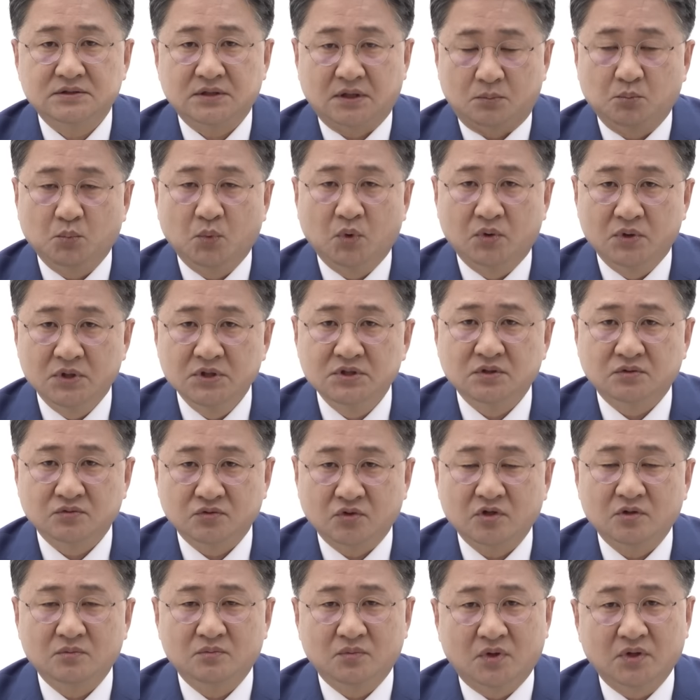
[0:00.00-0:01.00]
자, 뭐 이
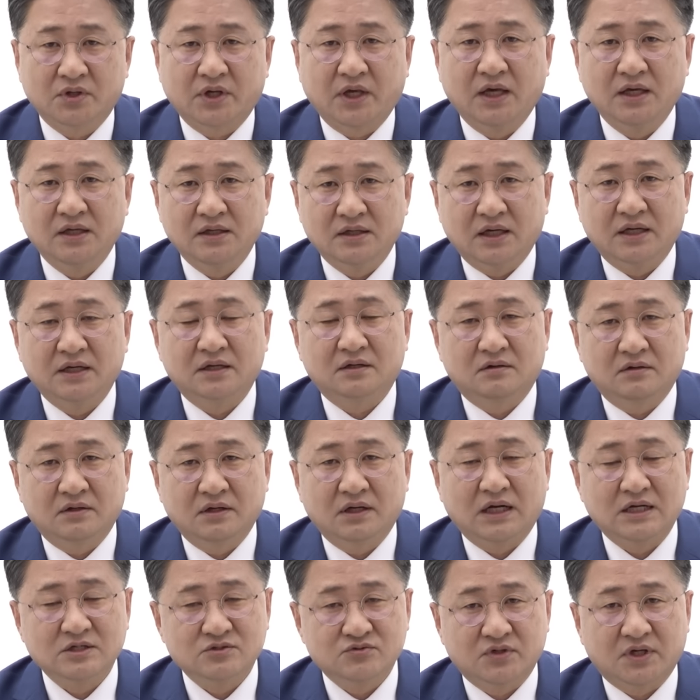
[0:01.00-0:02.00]
정도는 뭐 개인 간의
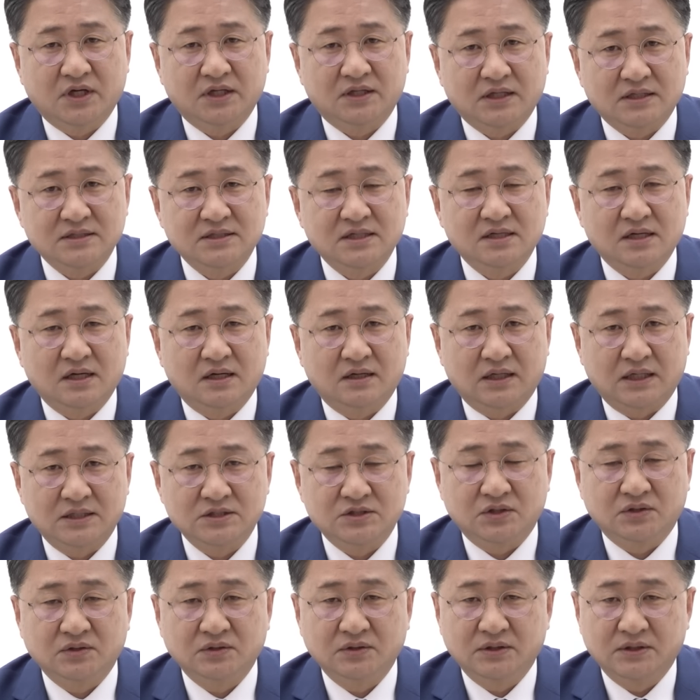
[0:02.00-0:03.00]
거래를 할 수 있겠다 생각을
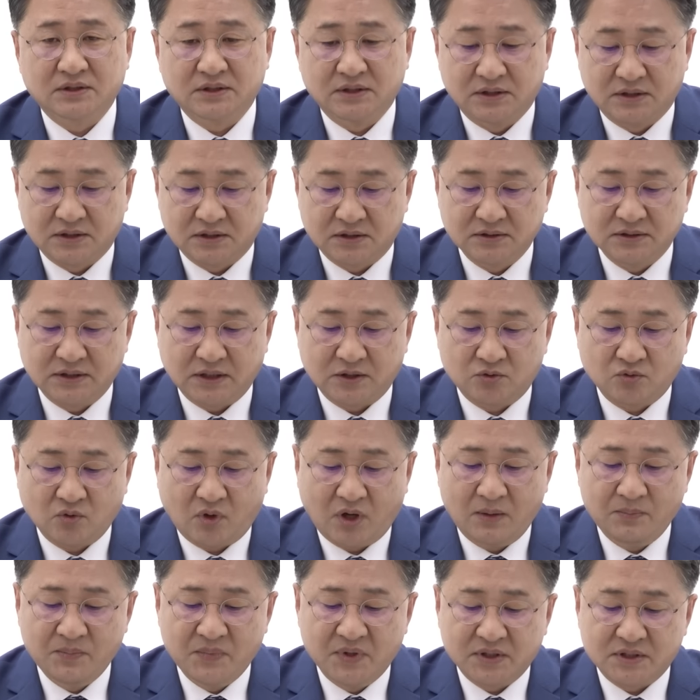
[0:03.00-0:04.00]
하죠. 근데 또
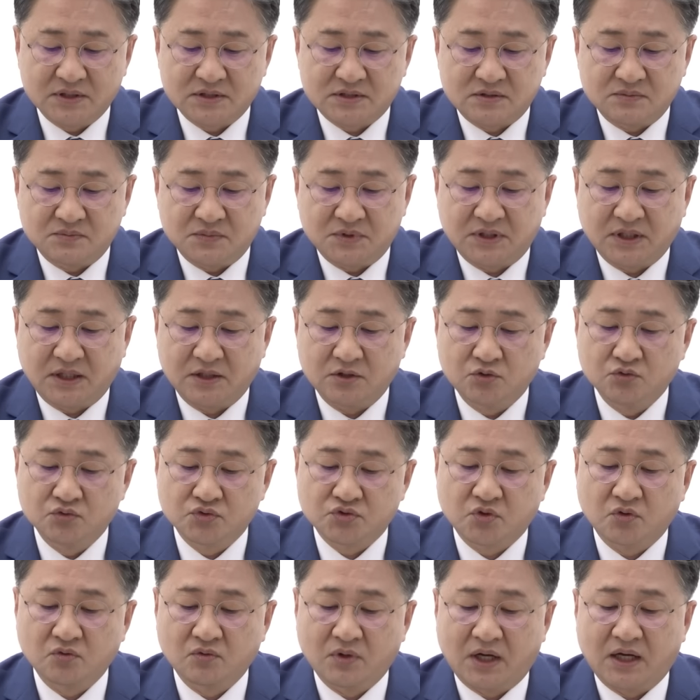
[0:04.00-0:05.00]
한 명 있습니다.
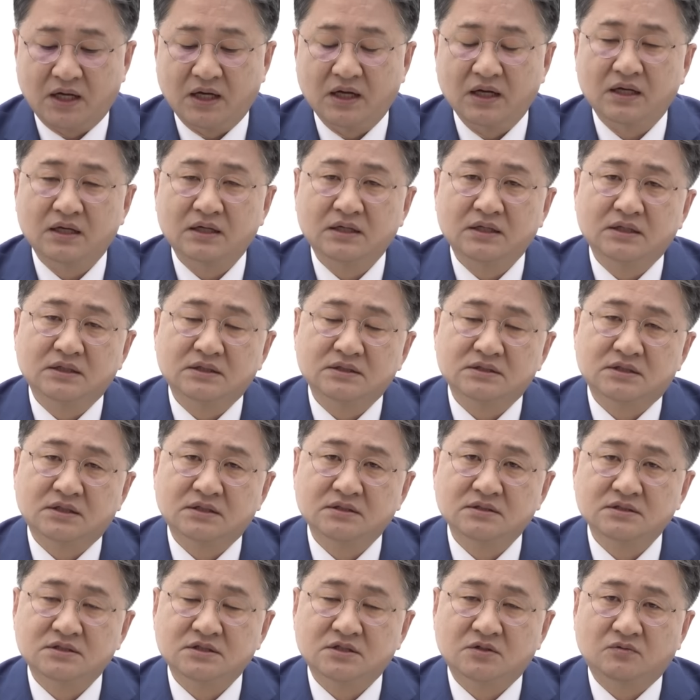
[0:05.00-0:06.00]
유송아
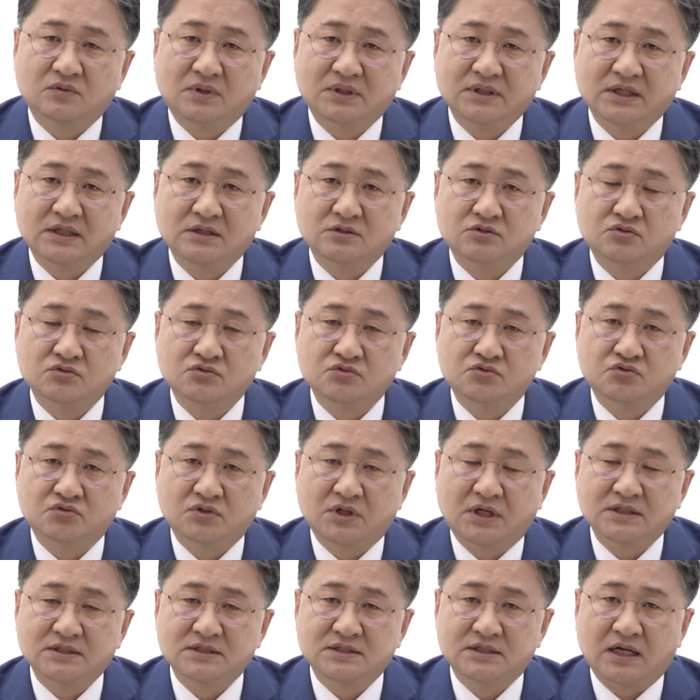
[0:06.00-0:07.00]
전 청와대
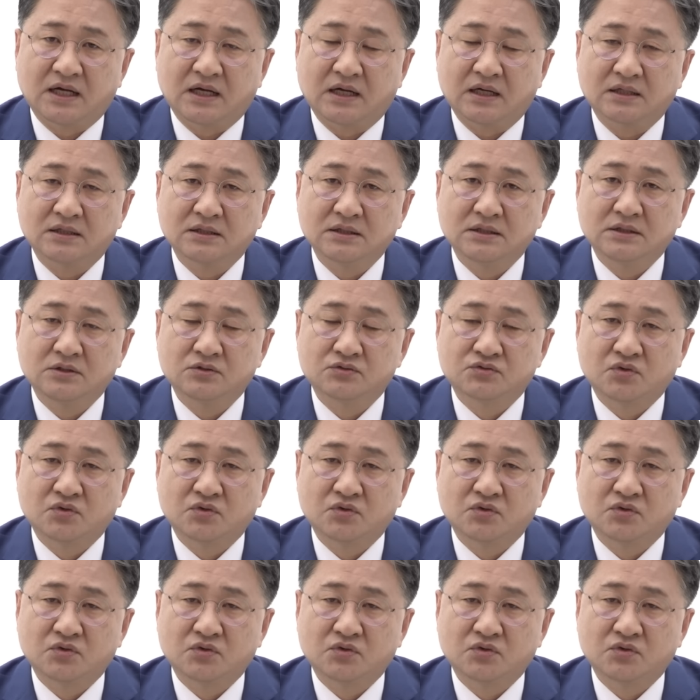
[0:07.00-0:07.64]
춘추관장. 이